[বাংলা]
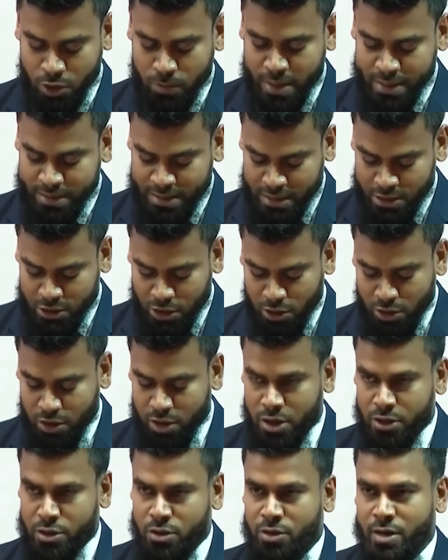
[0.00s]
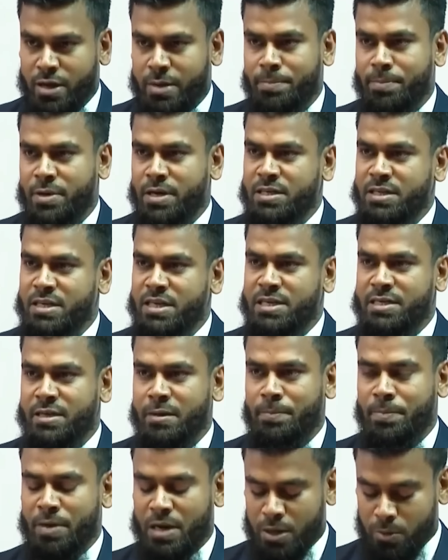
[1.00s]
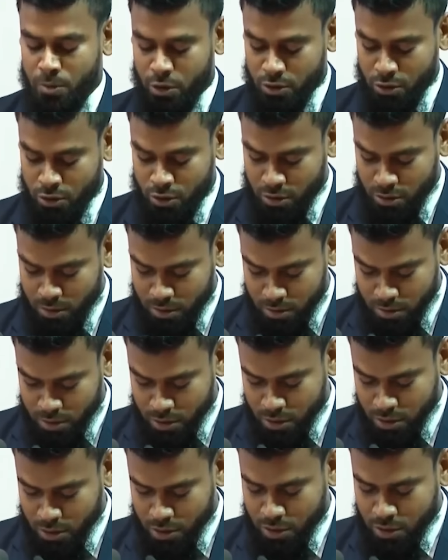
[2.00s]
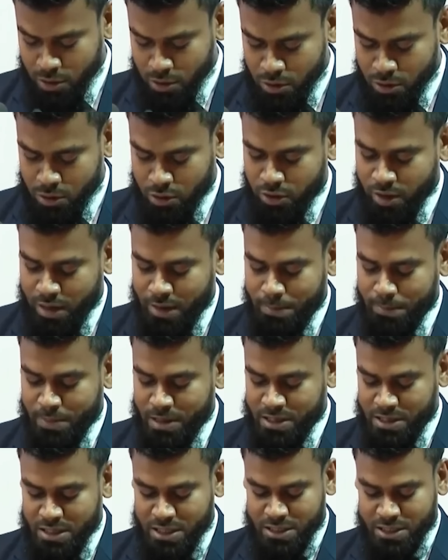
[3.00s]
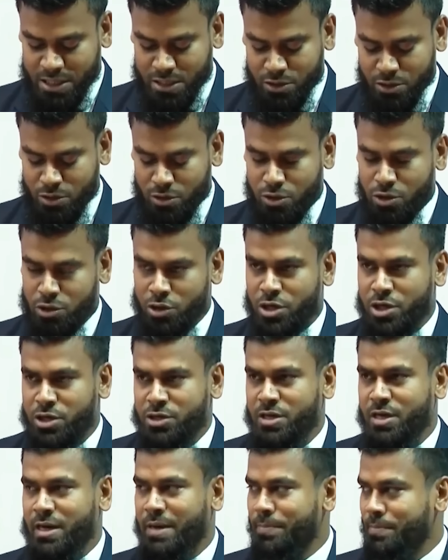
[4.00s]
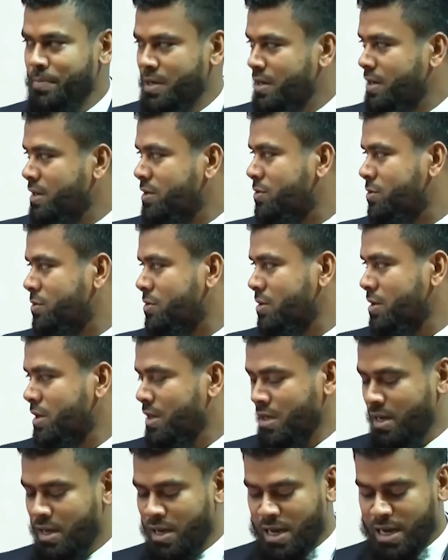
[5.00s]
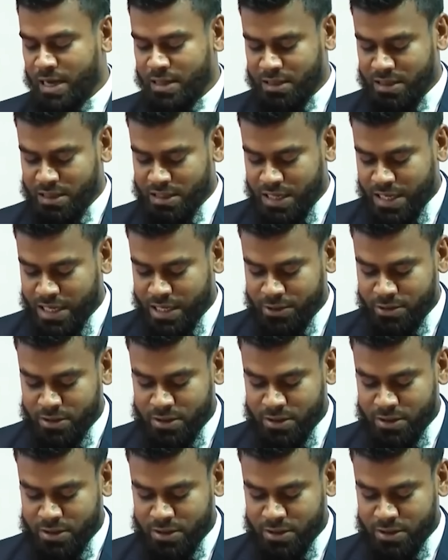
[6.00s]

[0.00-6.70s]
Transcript: চরম আর্থিক সংকটে যখন আব্বার চিকিৎসা প্রায় বন্ধ তখন আব্বার চিকিৎসার জন্য সরাসরি আপনার নিকট আর্থিক